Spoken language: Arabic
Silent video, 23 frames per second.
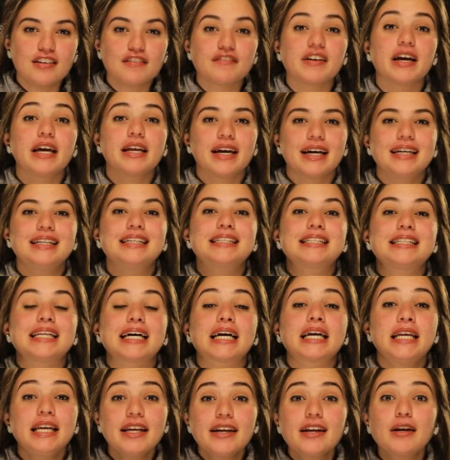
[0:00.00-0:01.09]
فهي إن
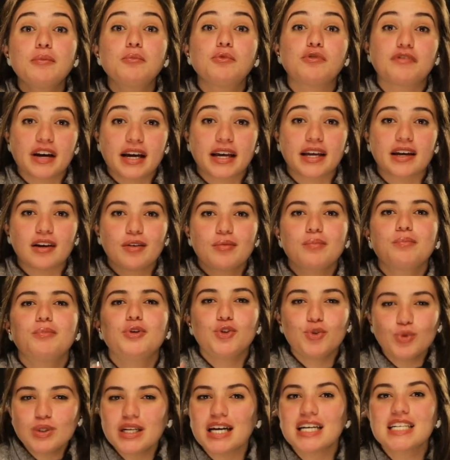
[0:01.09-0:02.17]
التغيير المفاجئ بدون